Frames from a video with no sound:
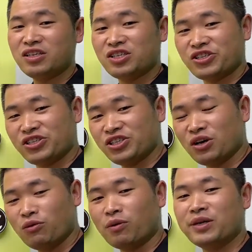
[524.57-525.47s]
实
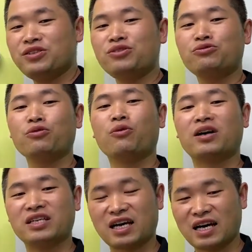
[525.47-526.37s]
则我们继续往
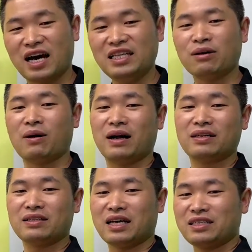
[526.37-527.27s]
下看的
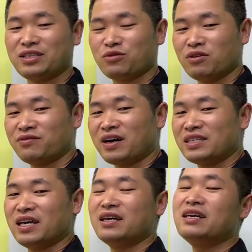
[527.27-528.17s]
话，大家就会发
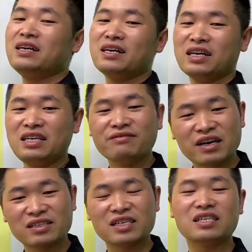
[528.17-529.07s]
现黑
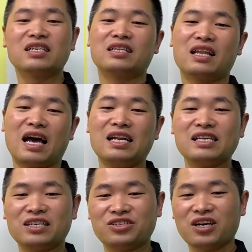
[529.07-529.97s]
方在这里来了一
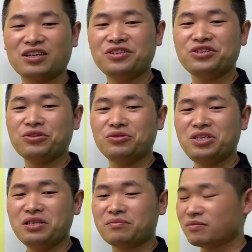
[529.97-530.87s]
个将计就
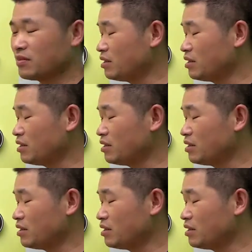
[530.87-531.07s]
计。